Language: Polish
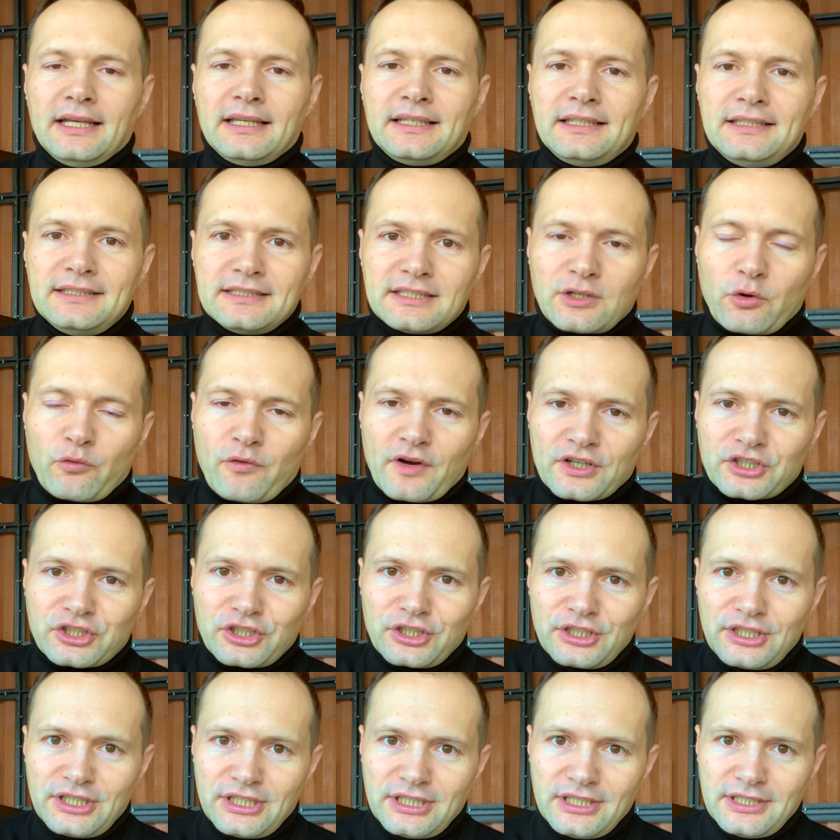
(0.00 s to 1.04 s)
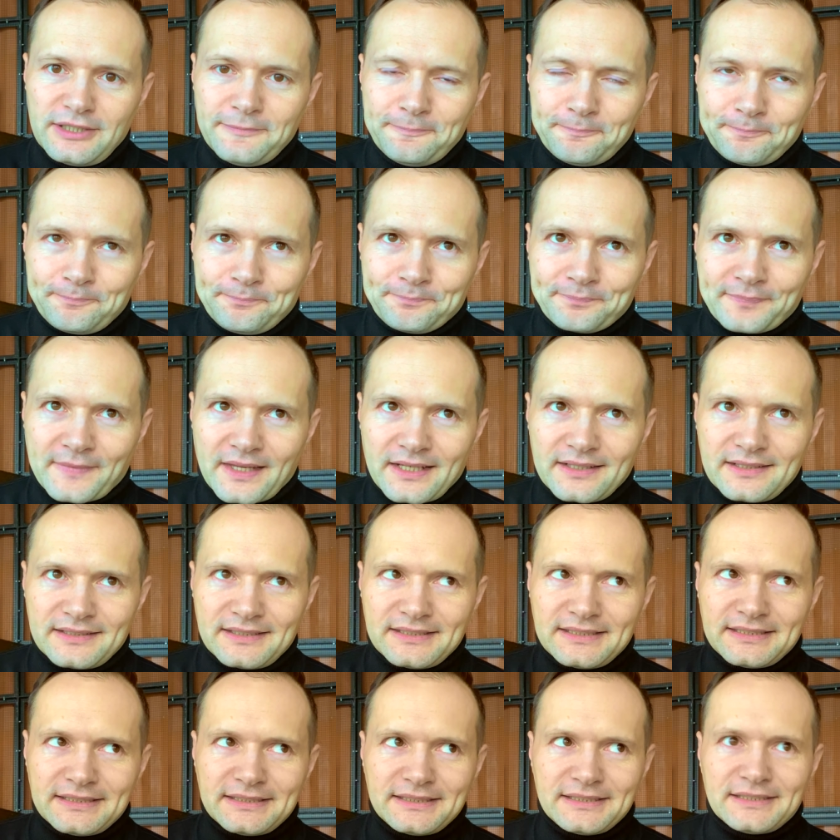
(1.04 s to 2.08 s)
i zauważyli
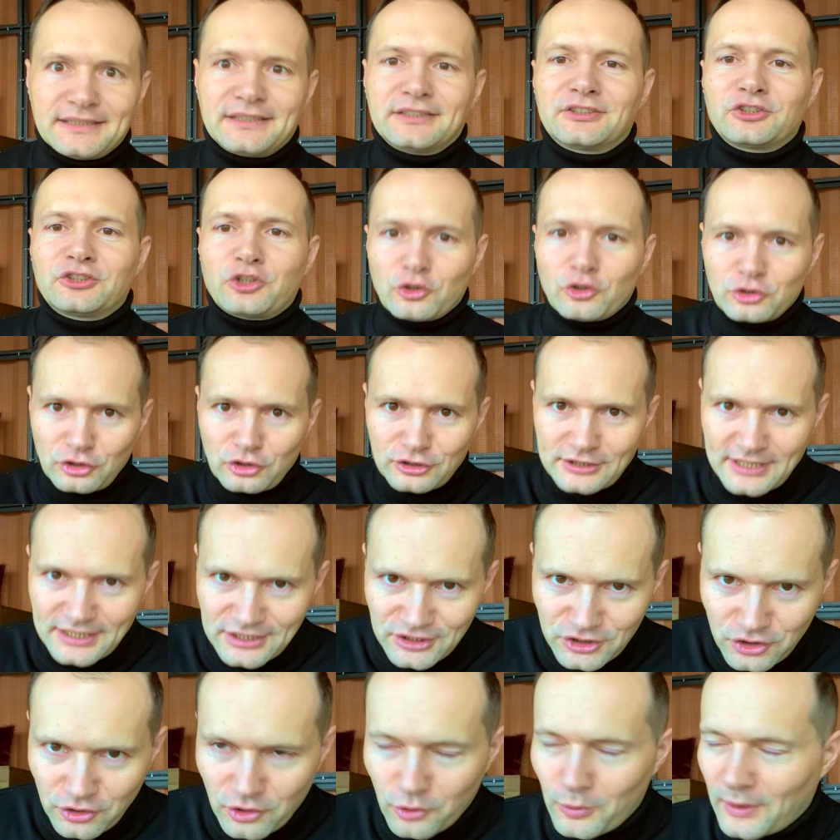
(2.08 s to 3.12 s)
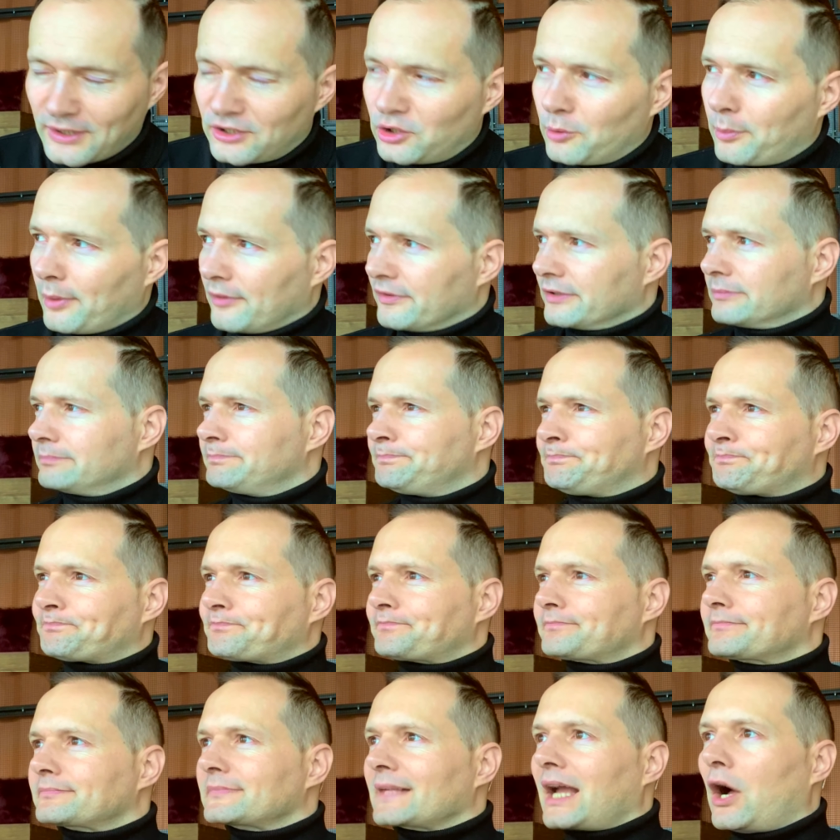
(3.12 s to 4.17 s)
e, to, co zaraz Ci dokładnie opowiem.
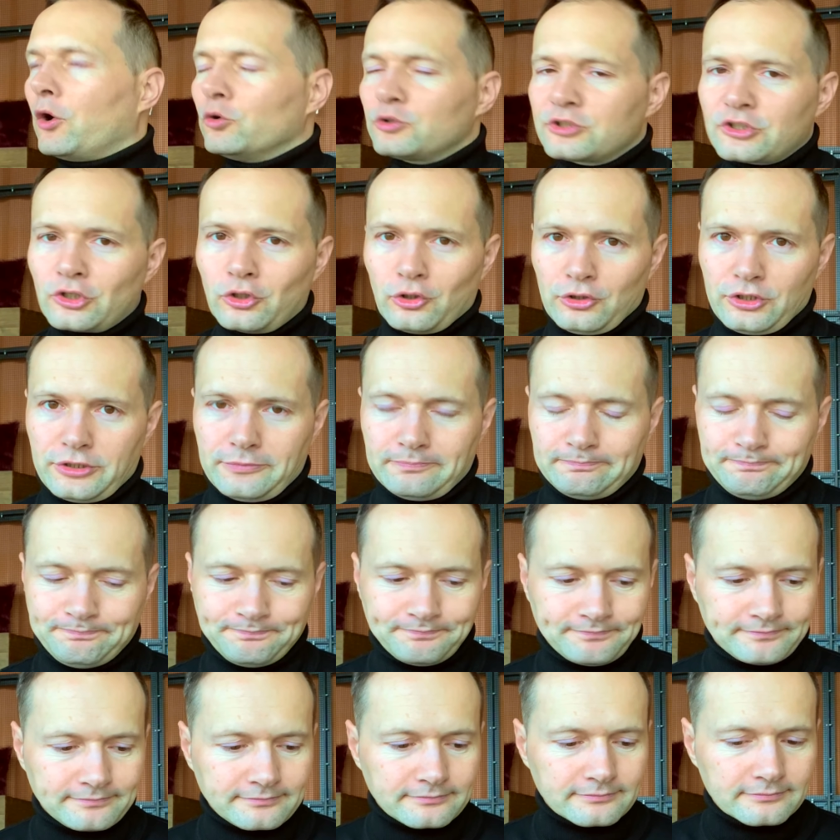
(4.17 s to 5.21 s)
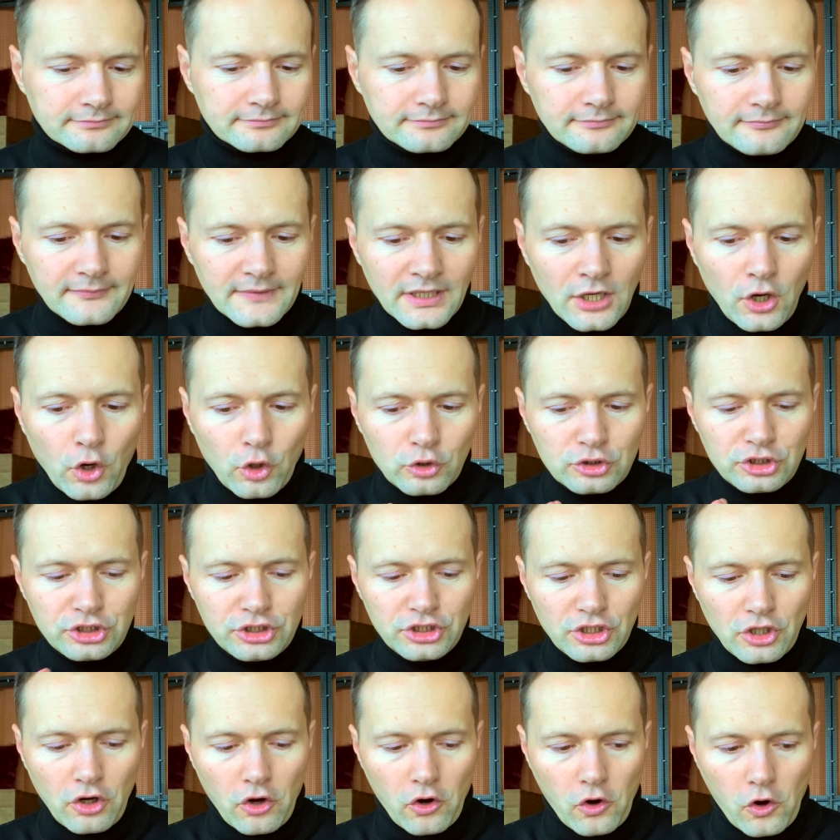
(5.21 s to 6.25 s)
A o co chodzi? Chodzi
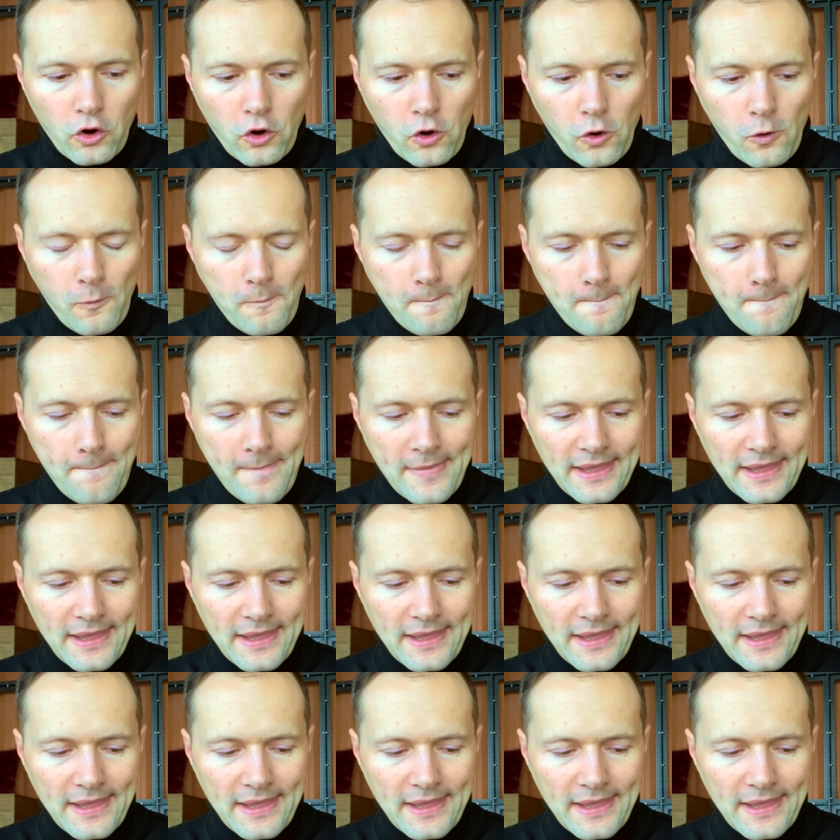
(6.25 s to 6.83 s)
o